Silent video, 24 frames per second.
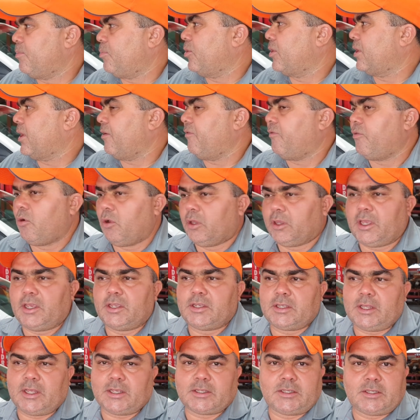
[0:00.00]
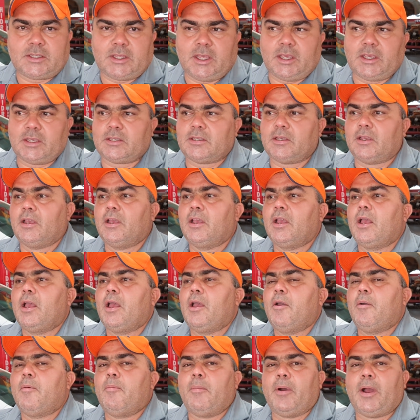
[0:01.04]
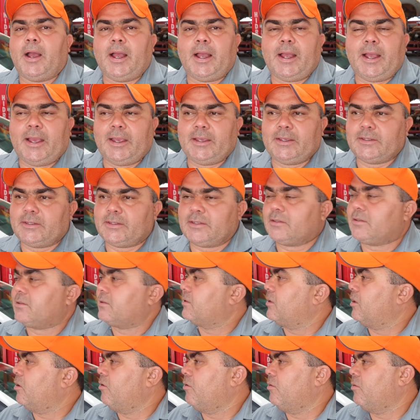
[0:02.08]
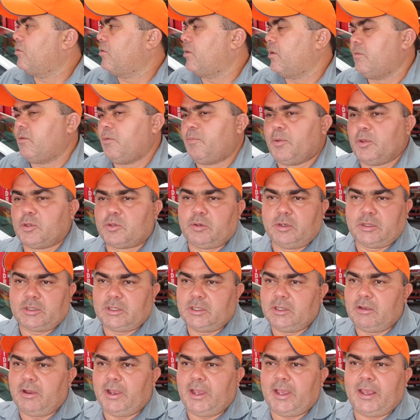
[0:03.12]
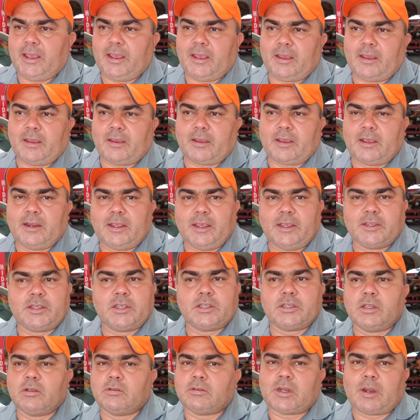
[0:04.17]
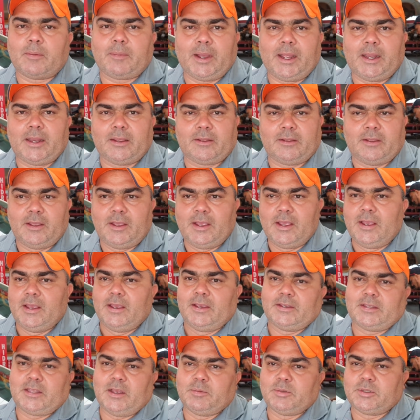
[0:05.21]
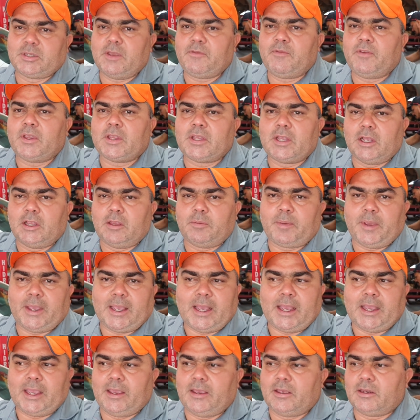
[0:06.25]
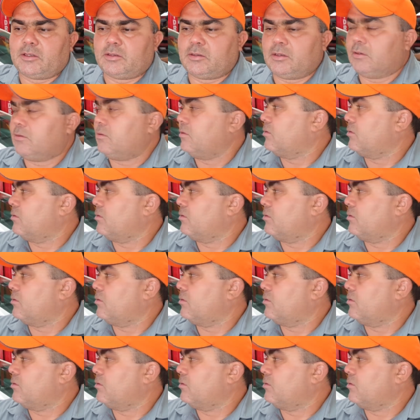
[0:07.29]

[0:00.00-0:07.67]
porque é frota que a gente dá assistência. Mas não, de pessoas que não é cliente, a gente não trabalha. Estamos evitando pegar guerreiros.